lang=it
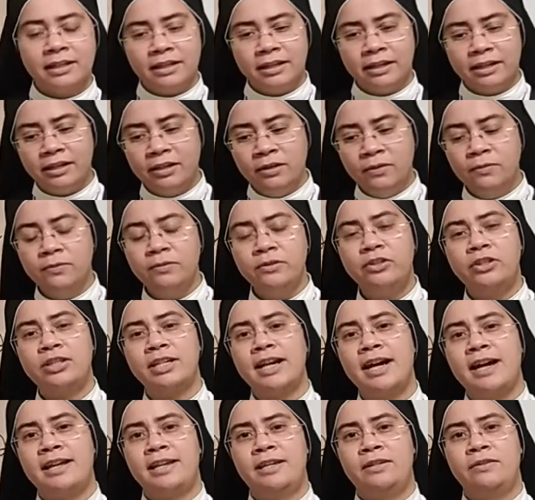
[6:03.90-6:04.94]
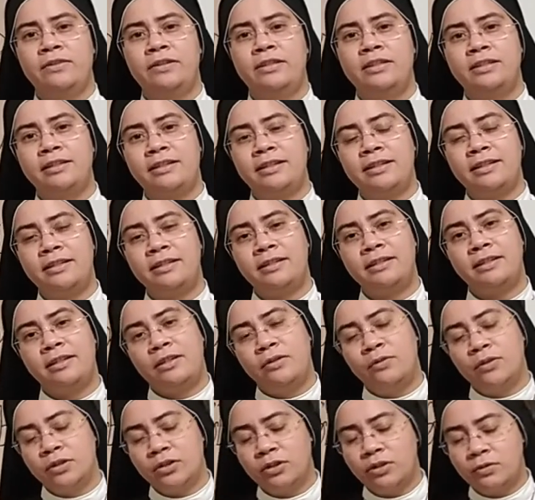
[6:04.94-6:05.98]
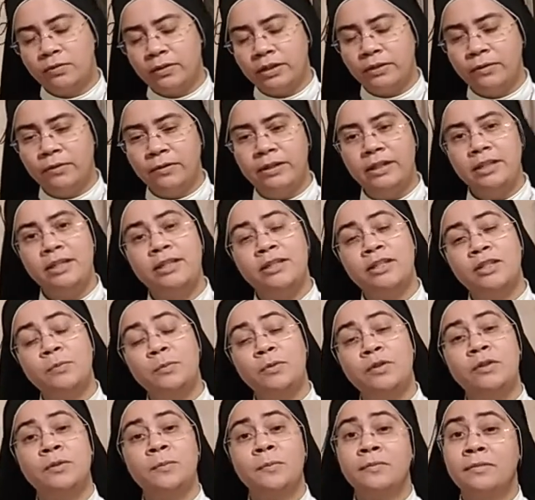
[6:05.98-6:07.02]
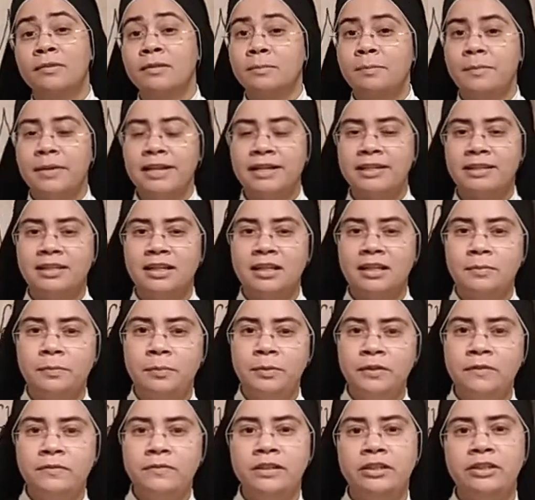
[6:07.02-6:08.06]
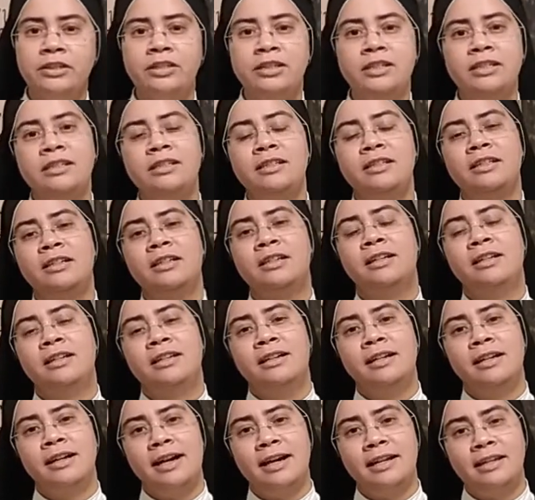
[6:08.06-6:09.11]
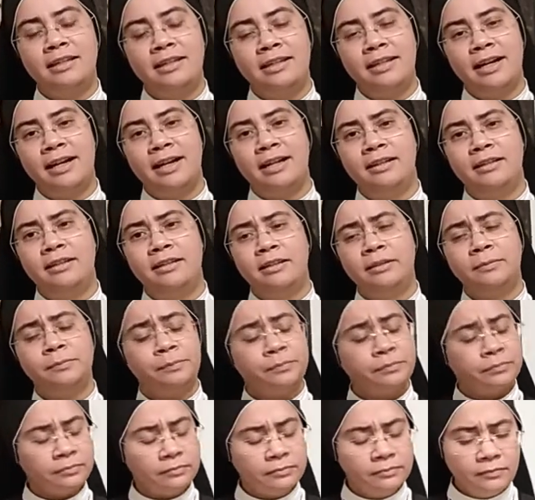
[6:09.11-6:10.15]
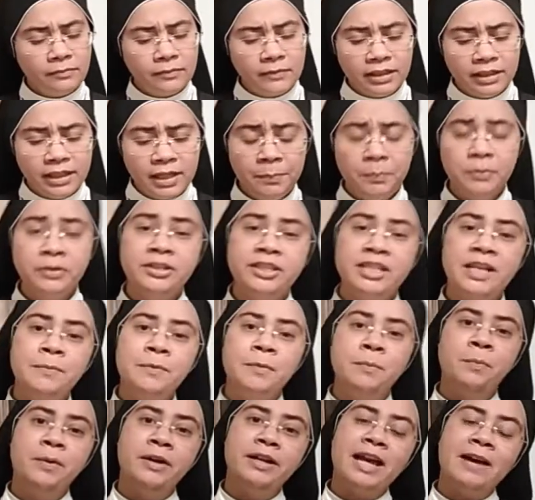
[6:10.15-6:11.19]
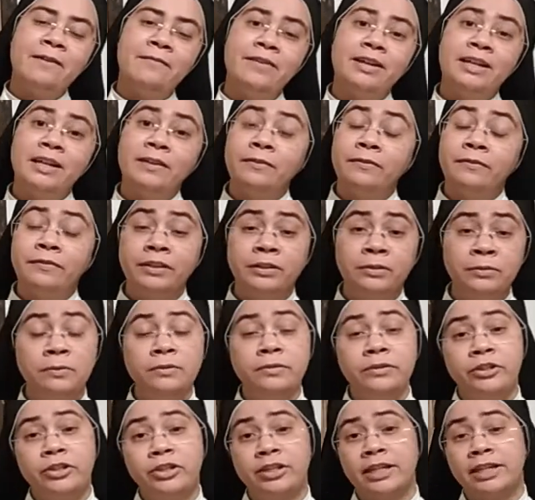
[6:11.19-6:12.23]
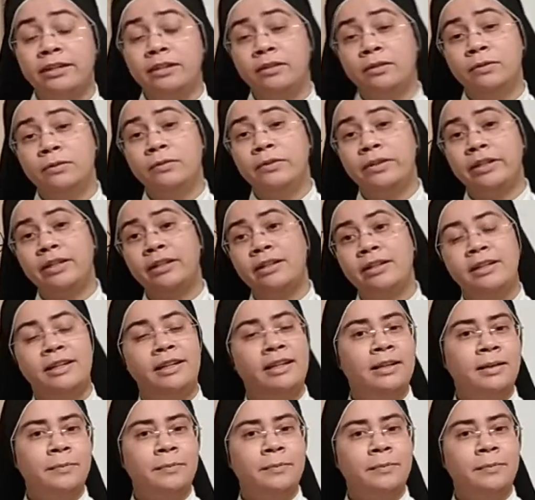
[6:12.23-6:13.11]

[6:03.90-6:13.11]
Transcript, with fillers: rinunciare a noi stessi, il nostro egoismo, per essere più vicini agli altri, che possiamo poi avere fiducia in Lui.